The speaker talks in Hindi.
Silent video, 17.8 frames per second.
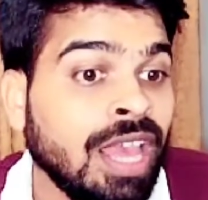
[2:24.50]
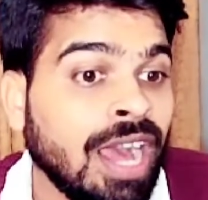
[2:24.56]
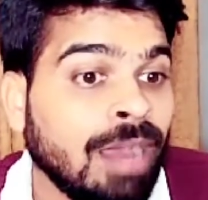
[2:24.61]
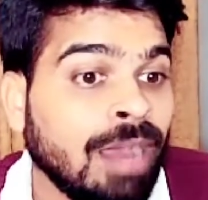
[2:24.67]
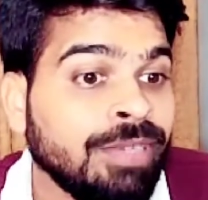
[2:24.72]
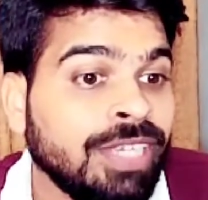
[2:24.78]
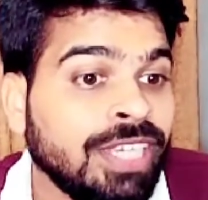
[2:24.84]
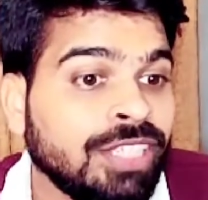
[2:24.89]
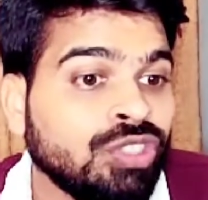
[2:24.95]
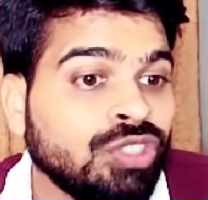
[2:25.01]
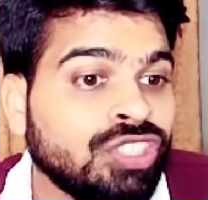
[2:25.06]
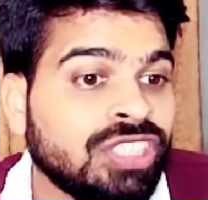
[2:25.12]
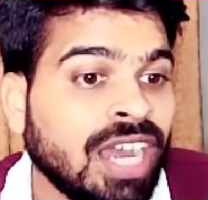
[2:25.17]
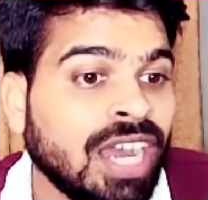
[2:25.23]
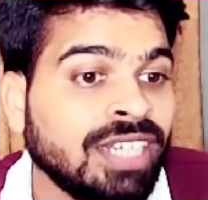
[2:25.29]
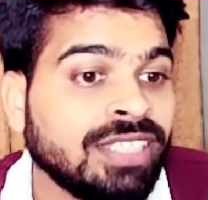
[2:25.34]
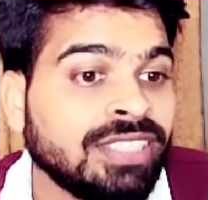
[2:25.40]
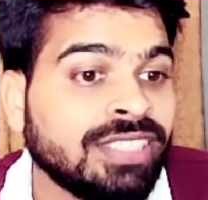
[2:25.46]
अब ये जो
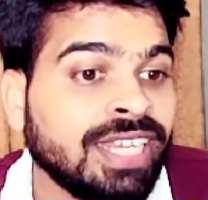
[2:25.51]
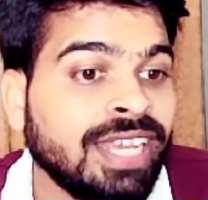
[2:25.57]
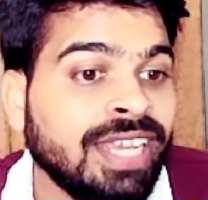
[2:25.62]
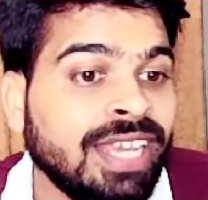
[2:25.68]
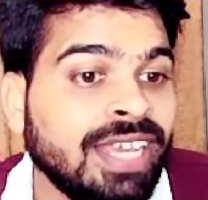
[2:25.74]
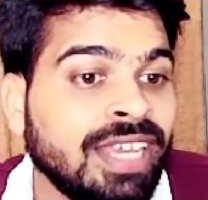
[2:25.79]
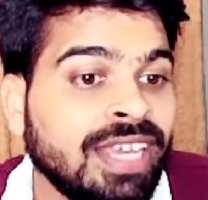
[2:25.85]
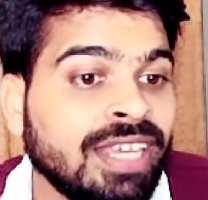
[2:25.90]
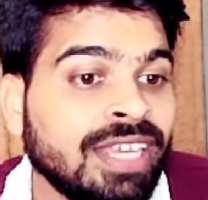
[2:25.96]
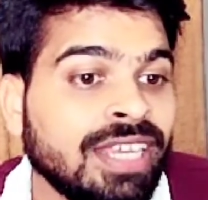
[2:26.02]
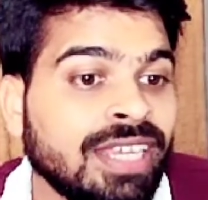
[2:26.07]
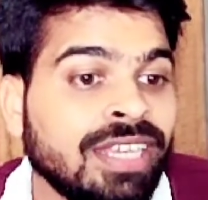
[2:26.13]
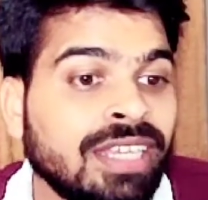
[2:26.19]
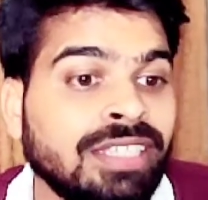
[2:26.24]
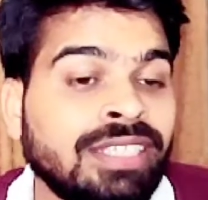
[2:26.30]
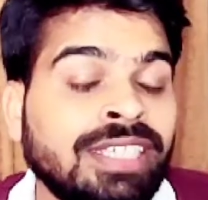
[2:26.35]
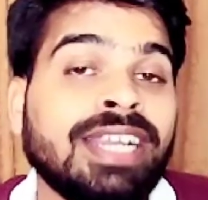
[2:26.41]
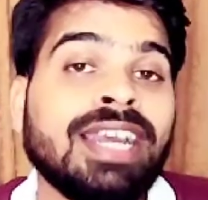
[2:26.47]
चार्ज है
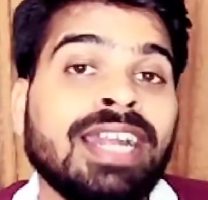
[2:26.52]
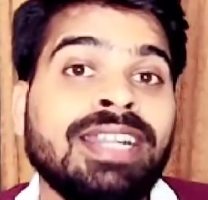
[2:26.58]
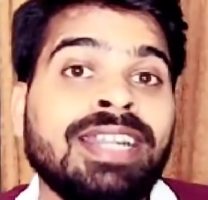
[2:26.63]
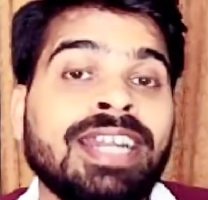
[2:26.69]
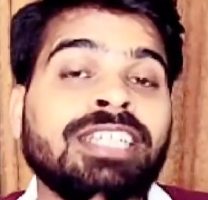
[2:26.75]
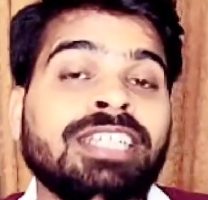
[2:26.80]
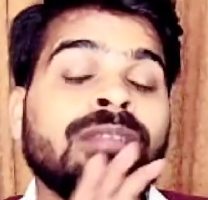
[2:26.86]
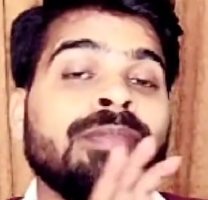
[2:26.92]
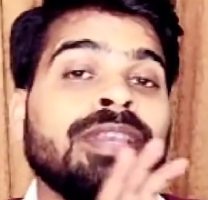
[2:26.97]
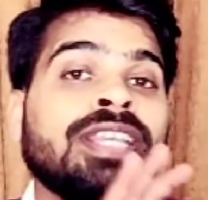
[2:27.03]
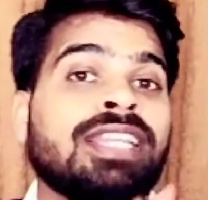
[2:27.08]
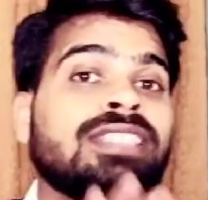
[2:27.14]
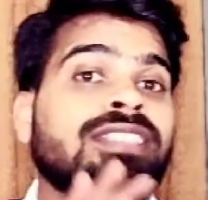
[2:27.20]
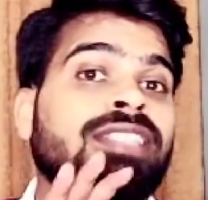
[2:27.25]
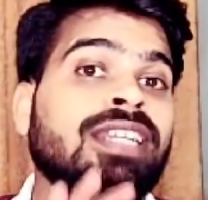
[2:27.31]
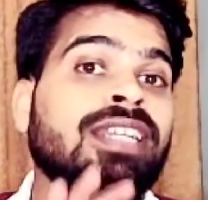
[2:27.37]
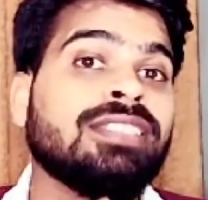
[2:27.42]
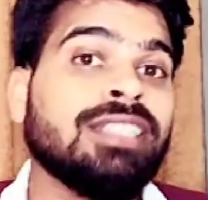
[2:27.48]
ये कंडक्टर में किस
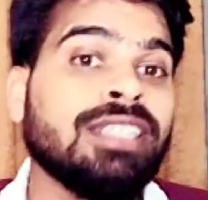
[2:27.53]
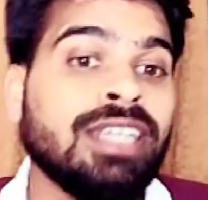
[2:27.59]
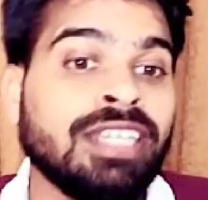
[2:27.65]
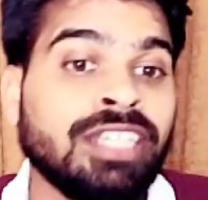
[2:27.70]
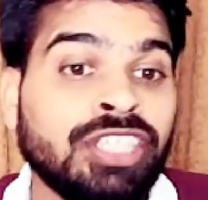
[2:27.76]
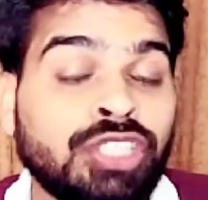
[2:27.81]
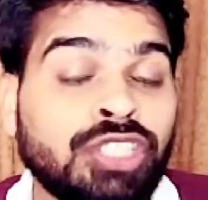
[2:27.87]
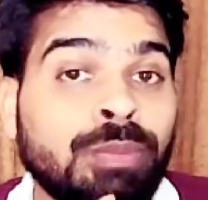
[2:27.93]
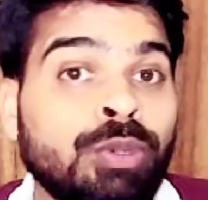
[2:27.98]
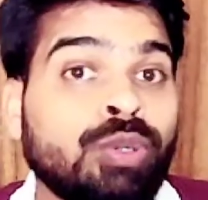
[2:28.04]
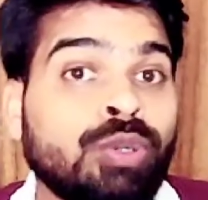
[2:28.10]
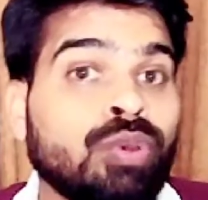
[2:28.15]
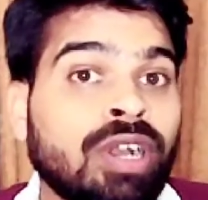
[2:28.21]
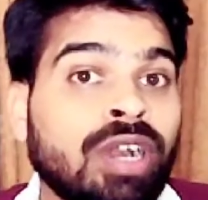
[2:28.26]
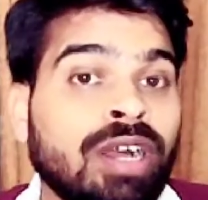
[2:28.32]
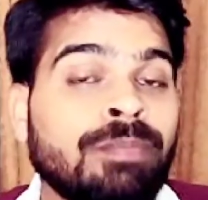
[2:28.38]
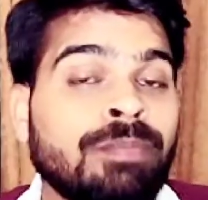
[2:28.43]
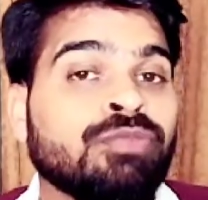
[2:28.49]
तरह से डिस्ट्रीब्यूट
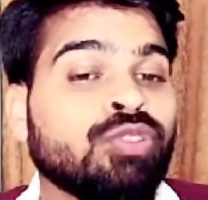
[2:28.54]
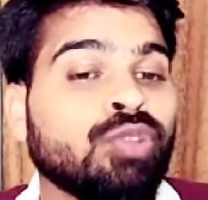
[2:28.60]
होगा